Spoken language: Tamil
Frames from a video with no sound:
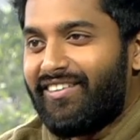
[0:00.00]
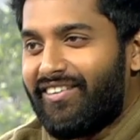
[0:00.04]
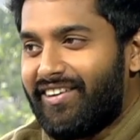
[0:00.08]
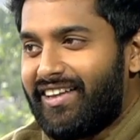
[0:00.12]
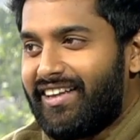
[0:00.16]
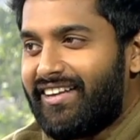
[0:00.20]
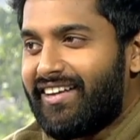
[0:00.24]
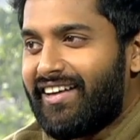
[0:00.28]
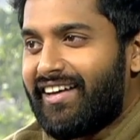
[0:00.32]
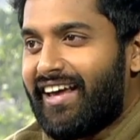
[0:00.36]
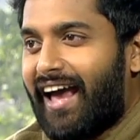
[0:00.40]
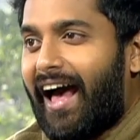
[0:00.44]

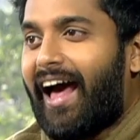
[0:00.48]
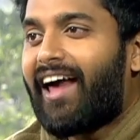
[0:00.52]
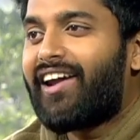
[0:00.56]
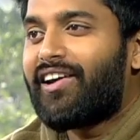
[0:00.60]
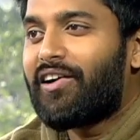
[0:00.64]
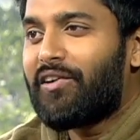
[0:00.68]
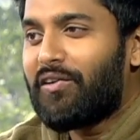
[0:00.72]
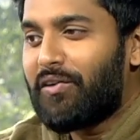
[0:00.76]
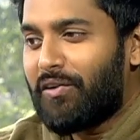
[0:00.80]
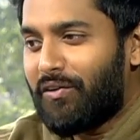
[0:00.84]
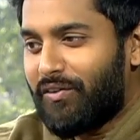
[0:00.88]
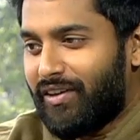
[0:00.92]
வந்து
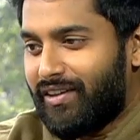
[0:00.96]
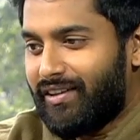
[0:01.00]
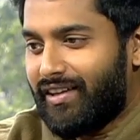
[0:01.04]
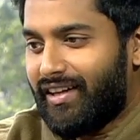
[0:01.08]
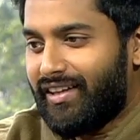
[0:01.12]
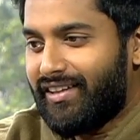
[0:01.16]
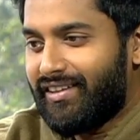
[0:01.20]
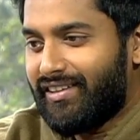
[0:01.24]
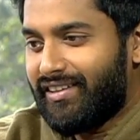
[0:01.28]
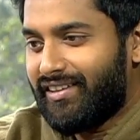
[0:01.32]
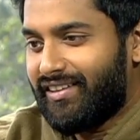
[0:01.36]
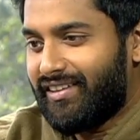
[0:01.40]
யாருக்கும் வந்து
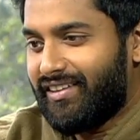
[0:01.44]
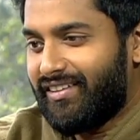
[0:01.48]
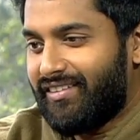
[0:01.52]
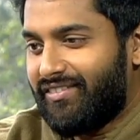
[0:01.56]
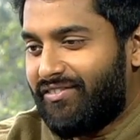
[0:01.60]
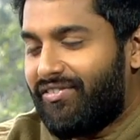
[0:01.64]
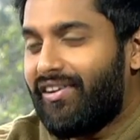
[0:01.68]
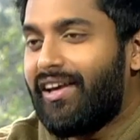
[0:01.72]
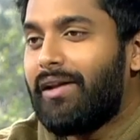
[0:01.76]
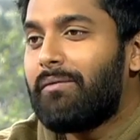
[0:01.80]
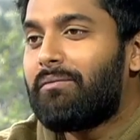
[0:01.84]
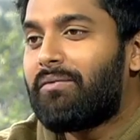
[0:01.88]
அது
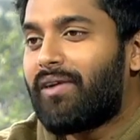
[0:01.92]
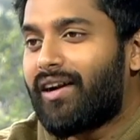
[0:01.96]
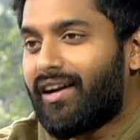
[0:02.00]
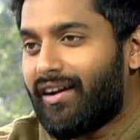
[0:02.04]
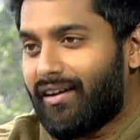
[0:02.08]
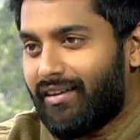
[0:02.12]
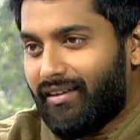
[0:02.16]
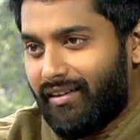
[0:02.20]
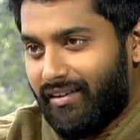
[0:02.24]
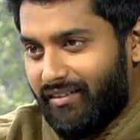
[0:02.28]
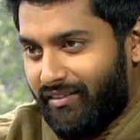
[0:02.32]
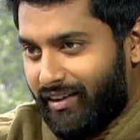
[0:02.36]
ஃபீல் பண்ண
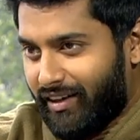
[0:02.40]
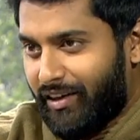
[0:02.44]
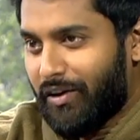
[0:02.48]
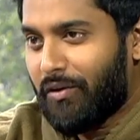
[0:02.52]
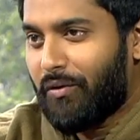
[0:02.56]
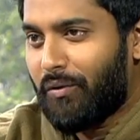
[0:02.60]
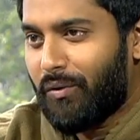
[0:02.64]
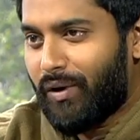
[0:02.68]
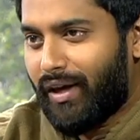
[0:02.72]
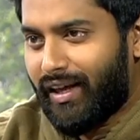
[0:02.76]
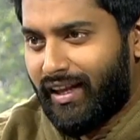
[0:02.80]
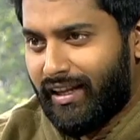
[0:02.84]

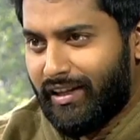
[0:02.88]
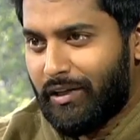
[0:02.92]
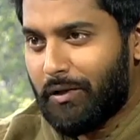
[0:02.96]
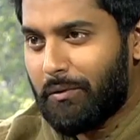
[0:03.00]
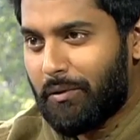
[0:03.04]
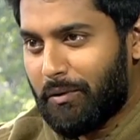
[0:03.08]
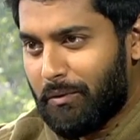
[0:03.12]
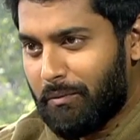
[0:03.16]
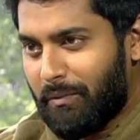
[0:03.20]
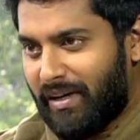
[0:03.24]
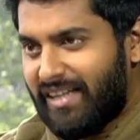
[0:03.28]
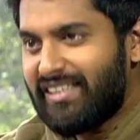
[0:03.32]
வைக்கக்கூடாது அந்த
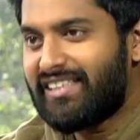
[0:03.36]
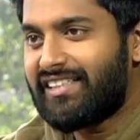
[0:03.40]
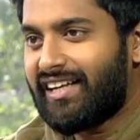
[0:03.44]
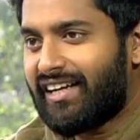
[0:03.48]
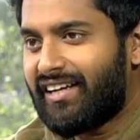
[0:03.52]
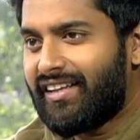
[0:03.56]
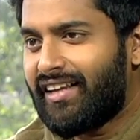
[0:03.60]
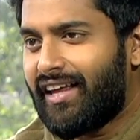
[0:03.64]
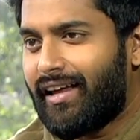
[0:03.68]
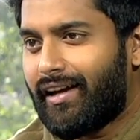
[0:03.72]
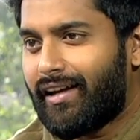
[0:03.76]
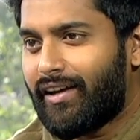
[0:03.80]
ஒரு மைண்ட்
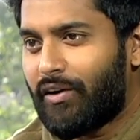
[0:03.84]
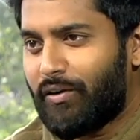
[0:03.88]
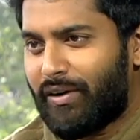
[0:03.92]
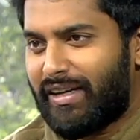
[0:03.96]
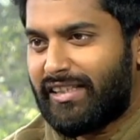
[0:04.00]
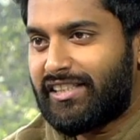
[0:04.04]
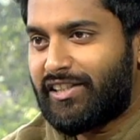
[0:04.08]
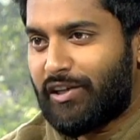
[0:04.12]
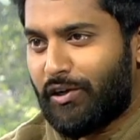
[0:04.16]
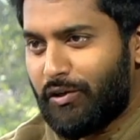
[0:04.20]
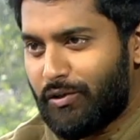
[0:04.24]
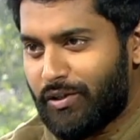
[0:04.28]
செட்டில் தான் இருக்குது
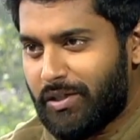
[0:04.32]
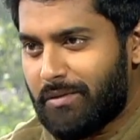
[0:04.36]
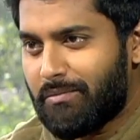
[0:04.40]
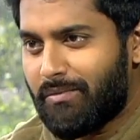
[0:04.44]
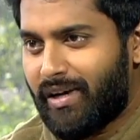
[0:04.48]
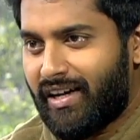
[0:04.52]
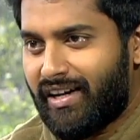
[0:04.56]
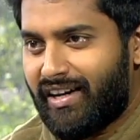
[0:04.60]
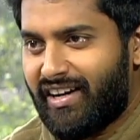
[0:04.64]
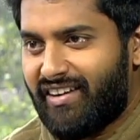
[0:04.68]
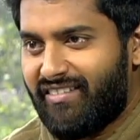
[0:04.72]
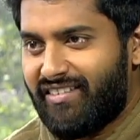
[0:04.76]
ரெசல்யூஷன்
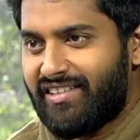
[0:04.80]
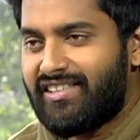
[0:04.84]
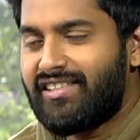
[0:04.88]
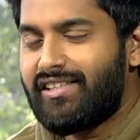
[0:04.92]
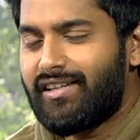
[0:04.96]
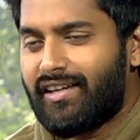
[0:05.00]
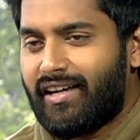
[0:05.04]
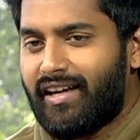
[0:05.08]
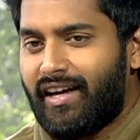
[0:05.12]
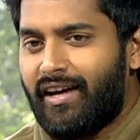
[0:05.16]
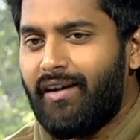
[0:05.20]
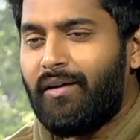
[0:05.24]
மாதிரி நான்
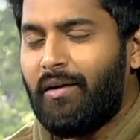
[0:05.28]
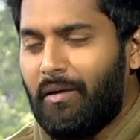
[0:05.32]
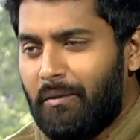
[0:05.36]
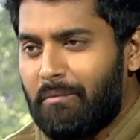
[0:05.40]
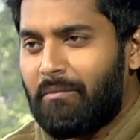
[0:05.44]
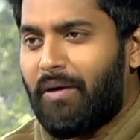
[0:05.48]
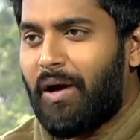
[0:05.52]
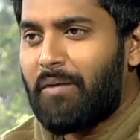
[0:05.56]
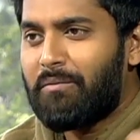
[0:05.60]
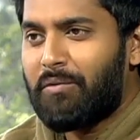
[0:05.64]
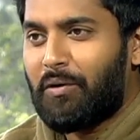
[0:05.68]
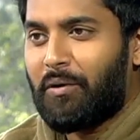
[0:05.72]
வச்சிருக்கேன்
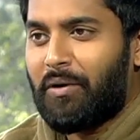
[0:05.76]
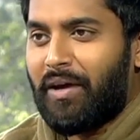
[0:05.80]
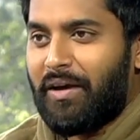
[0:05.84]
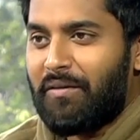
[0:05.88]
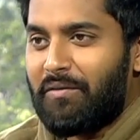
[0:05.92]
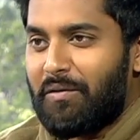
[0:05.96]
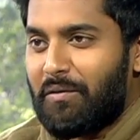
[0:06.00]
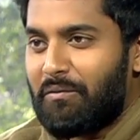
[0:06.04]
பார்ப்போம் எப்படி